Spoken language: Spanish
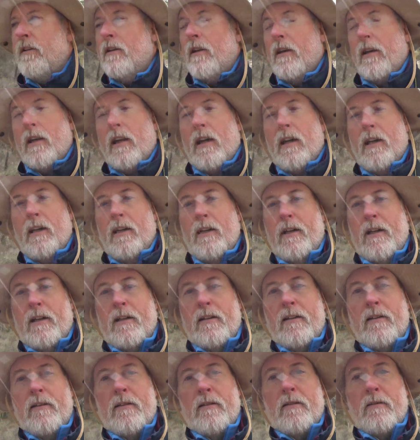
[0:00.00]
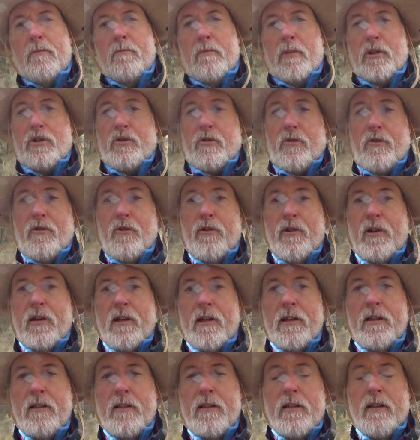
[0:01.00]
a la era
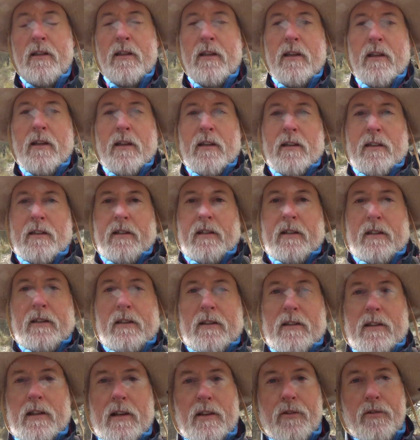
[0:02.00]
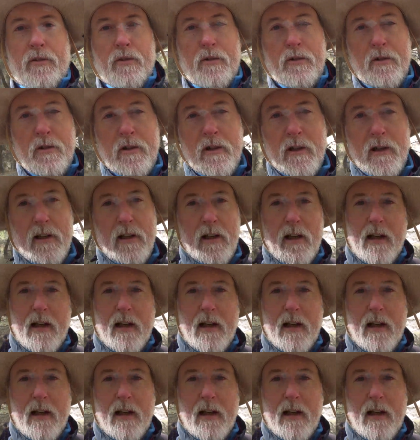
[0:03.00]
mesozoica y entrando en